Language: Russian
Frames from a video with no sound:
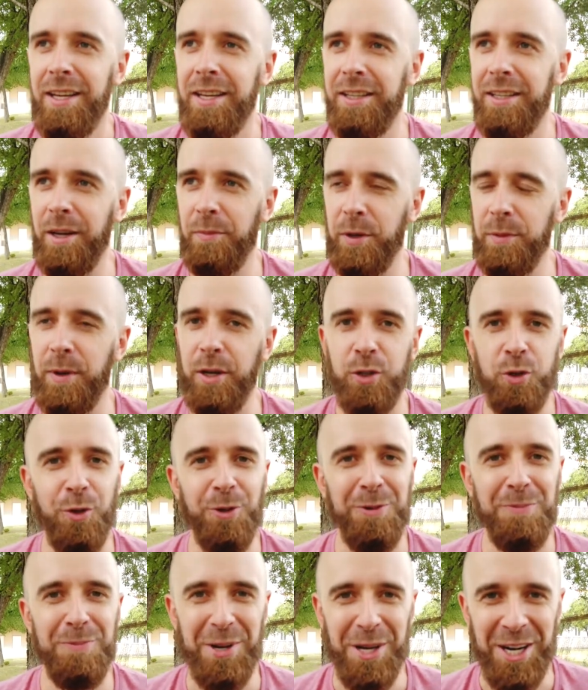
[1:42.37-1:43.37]
и я понимаю,
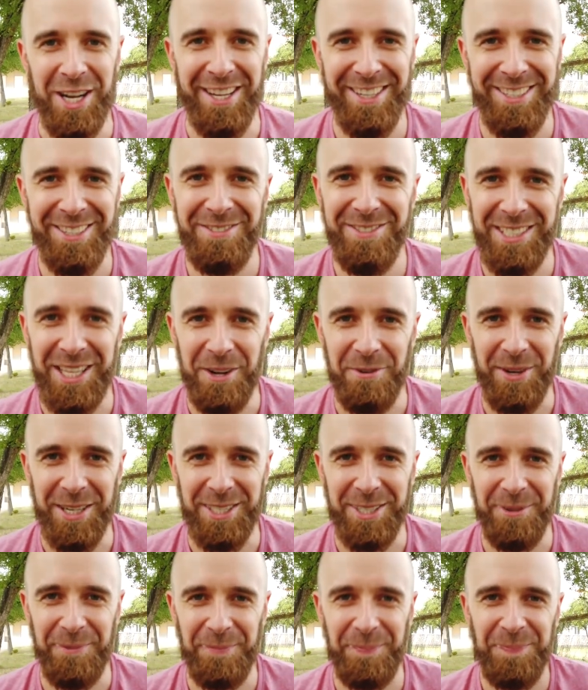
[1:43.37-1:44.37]
что пора
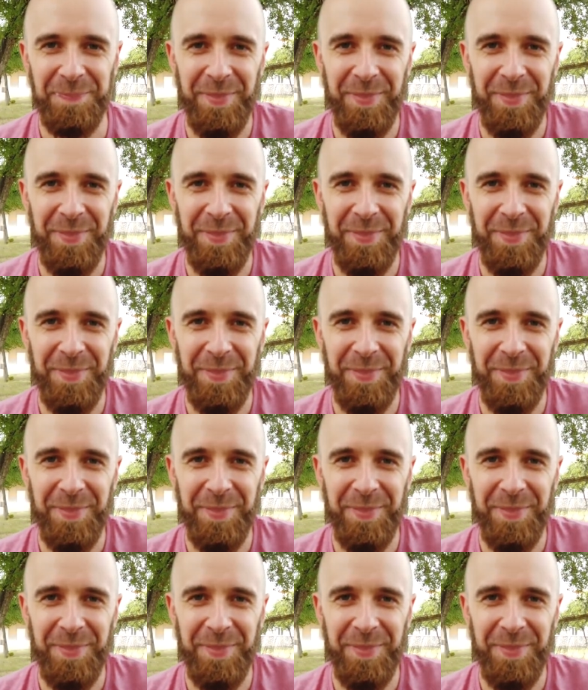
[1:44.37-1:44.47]
вставать.